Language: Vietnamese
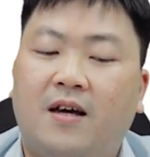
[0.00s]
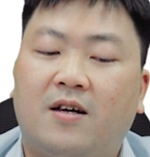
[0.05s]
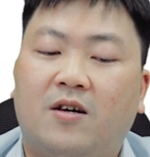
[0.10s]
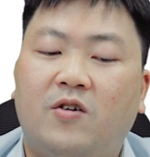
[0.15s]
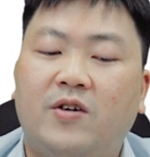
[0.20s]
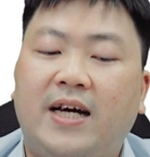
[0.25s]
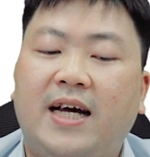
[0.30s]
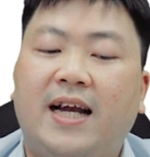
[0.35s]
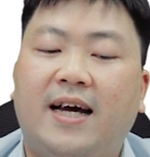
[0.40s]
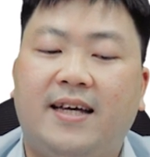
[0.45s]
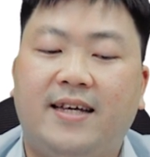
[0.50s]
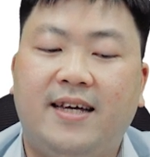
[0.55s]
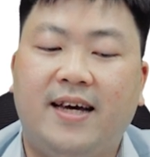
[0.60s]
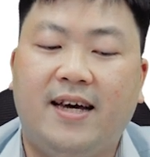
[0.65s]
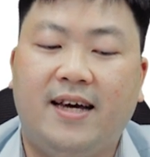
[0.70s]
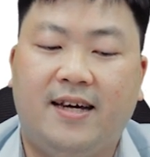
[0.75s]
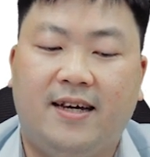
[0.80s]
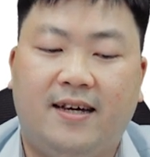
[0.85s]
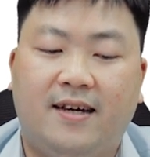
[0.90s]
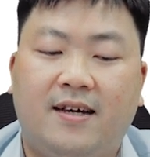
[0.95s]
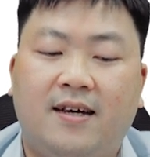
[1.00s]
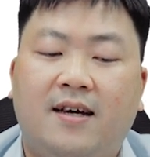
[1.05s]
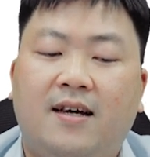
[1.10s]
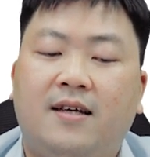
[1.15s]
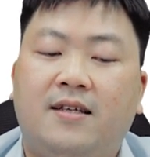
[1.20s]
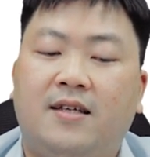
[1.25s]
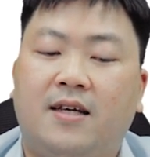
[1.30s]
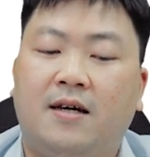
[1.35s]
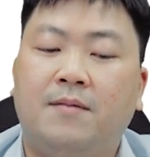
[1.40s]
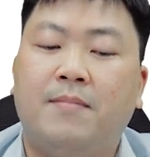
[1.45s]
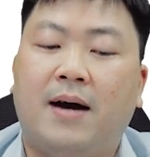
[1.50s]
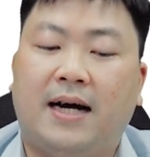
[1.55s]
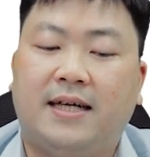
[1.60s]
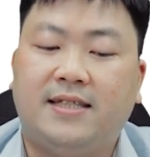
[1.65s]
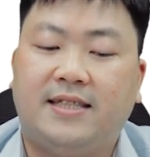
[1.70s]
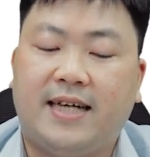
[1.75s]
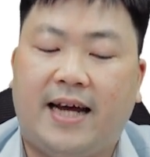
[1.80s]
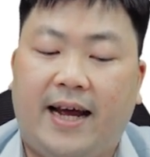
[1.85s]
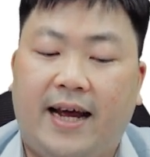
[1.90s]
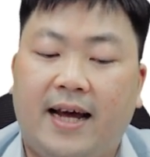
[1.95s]
có nghĩa là gì những
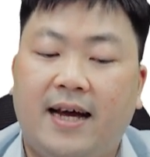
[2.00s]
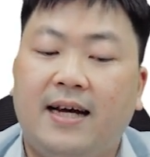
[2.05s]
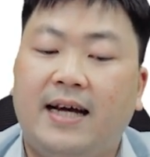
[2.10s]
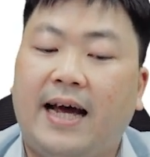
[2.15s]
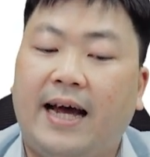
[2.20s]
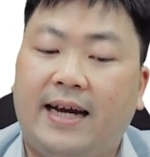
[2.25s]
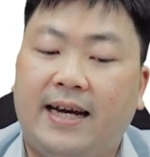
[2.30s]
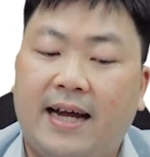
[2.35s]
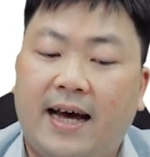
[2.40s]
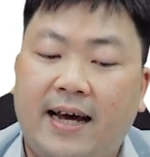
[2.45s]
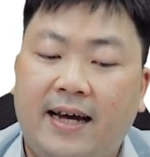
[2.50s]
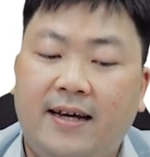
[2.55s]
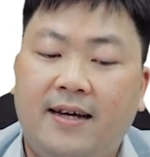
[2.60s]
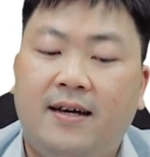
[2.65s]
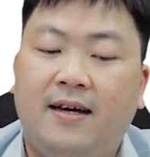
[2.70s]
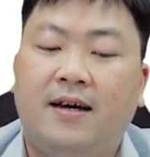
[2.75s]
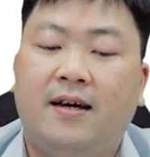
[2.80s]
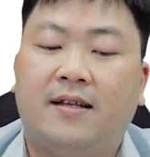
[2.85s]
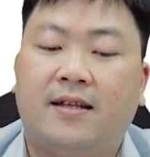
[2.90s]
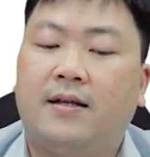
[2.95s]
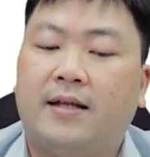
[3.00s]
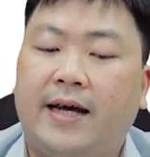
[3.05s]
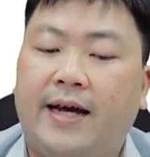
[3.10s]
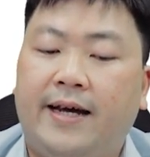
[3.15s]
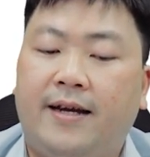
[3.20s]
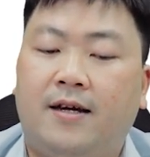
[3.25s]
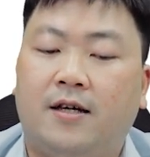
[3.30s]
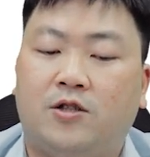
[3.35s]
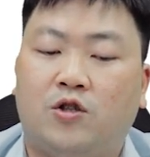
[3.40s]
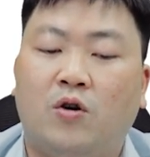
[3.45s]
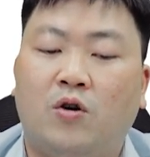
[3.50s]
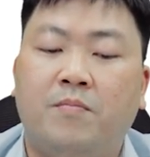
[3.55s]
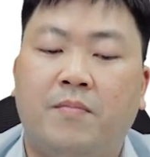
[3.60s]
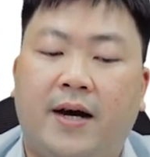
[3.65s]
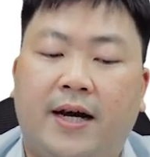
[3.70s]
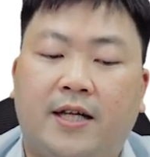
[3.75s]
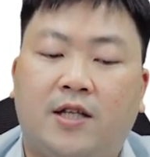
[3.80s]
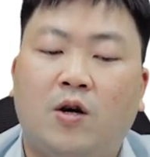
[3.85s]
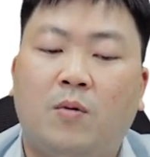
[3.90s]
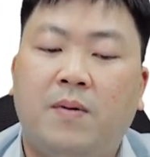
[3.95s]
bạn trẻ ngày nay thì được chuẩn
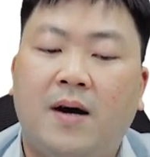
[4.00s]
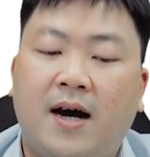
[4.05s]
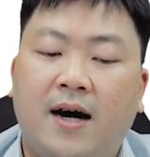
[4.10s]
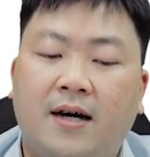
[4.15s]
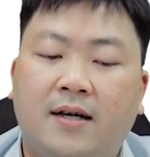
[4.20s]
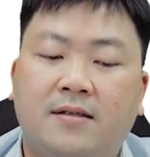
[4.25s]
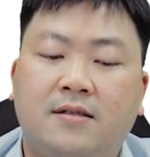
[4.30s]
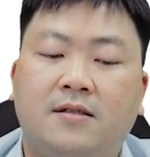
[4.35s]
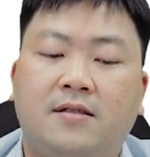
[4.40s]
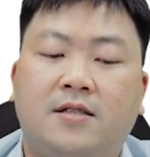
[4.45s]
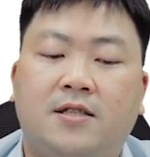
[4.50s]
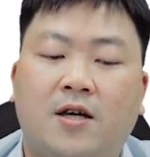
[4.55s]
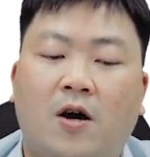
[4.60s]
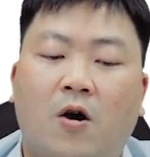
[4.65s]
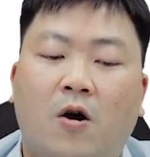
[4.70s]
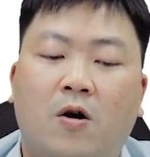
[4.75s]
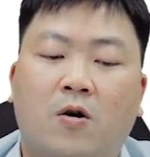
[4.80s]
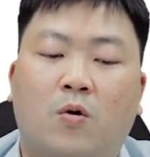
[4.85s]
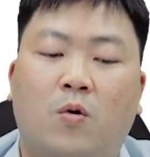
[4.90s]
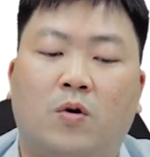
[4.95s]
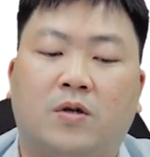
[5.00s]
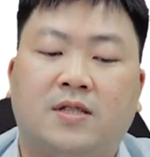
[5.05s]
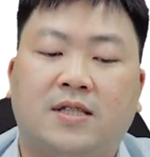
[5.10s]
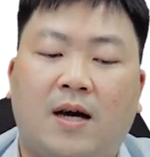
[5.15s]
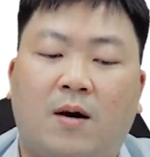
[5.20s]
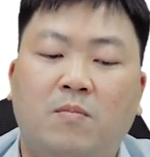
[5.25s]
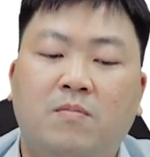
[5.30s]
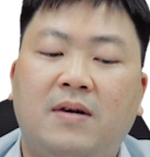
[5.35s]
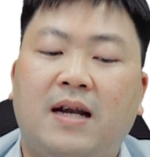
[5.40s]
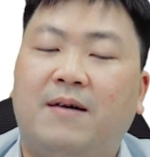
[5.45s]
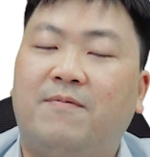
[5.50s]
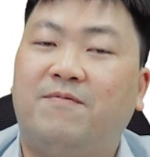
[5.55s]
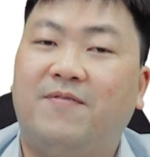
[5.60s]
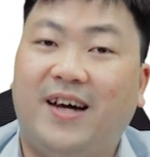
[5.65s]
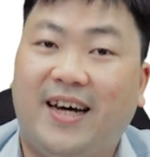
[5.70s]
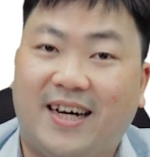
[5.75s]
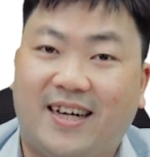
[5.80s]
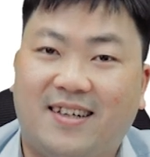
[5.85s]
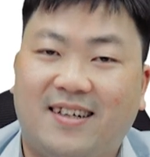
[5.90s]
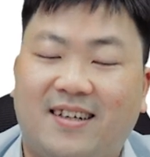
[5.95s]
bị tốt hơn cho cuộc sống làm
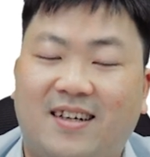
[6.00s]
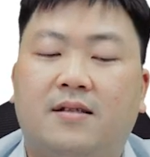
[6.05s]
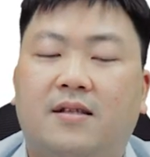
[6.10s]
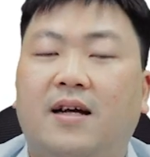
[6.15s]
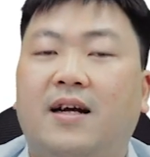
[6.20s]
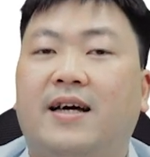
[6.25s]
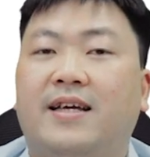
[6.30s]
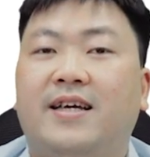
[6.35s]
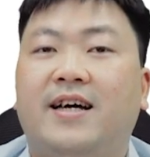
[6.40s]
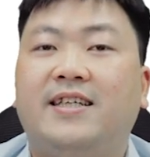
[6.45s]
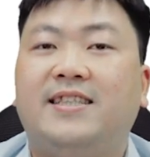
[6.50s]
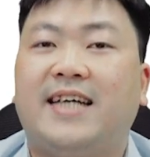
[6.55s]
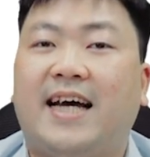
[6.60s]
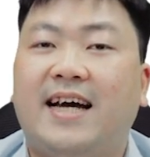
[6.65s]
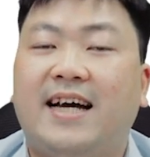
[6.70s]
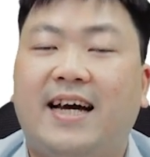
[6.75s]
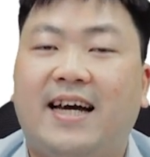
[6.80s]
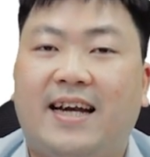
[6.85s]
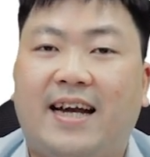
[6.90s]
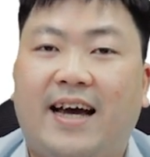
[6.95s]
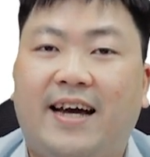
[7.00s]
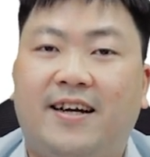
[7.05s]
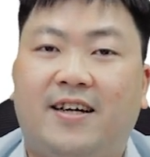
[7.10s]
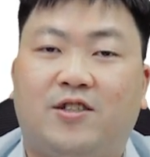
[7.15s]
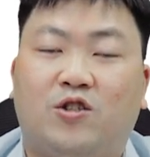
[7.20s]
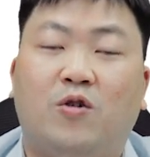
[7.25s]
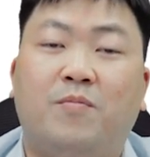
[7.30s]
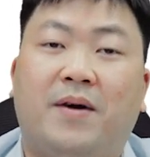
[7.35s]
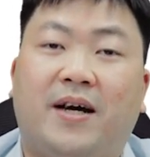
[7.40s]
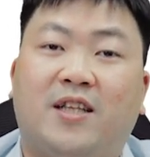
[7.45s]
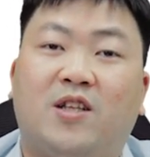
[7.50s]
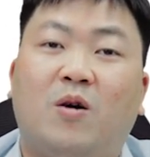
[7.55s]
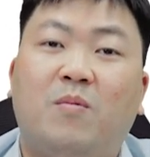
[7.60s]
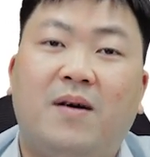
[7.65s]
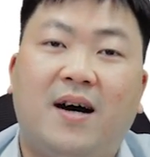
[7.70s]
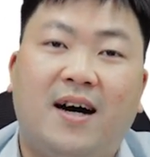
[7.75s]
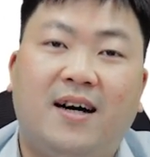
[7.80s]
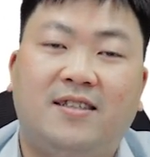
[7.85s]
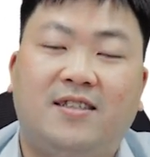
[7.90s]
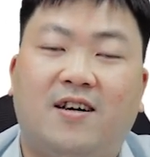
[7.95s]
việc tức là giới trẻ ngày nay được chuẩn bị tốt
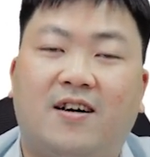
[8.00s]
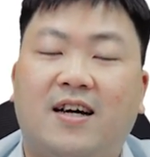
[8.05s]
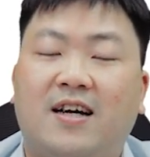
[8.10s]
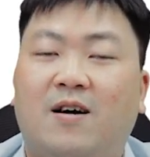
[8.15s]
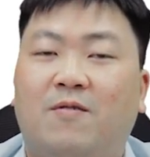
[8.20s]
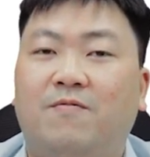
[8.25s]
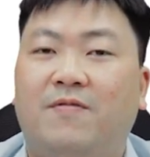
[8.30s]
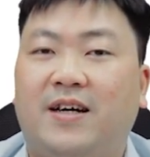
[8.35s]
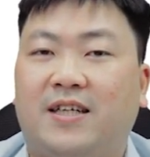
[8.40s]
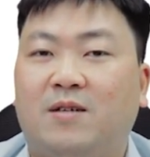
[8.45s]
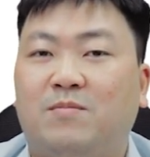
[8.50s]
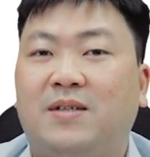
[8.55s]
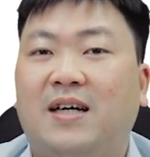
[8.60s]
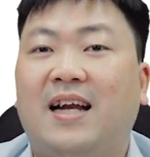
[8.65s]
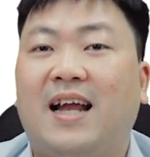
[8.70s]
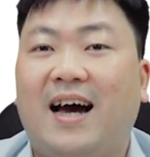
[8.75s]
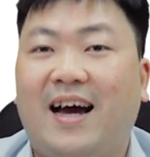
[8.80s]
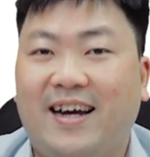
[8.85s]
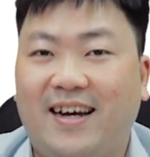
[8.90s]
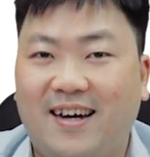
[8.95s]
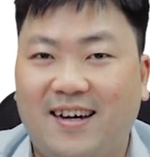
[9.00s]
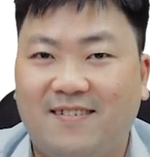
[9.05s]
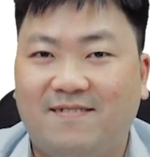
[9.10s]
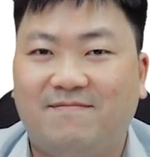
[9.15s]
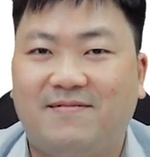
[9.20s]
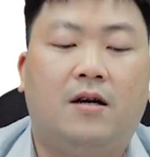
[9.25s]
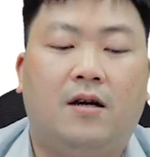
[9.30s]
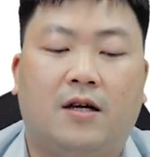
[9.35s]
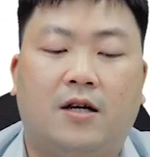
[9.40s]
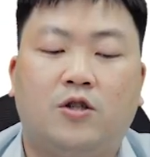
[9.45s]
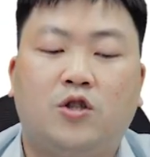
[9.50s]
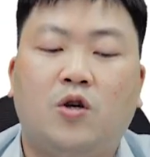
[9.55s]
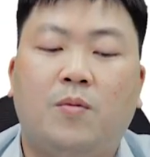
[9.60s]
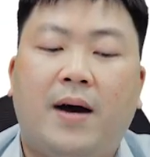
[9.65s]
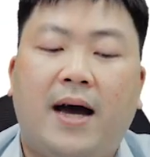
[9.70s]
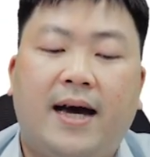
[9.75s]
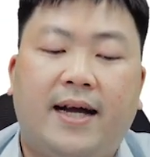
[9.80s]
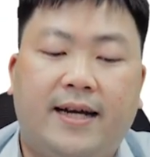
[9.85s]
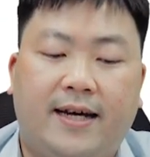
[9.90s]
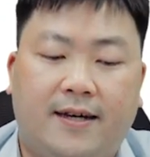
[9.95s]
hơn cho cái công việc trong tương lai đó rồi câu số
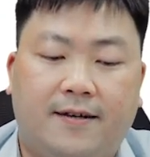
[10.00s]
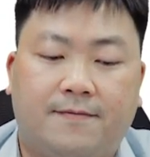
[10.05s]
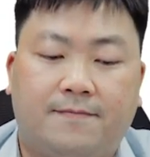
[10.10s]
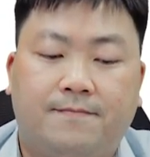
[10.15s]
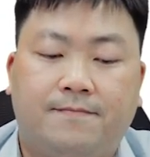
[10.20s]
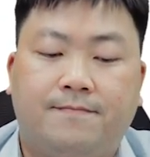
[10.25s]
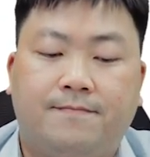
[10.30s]
3 nè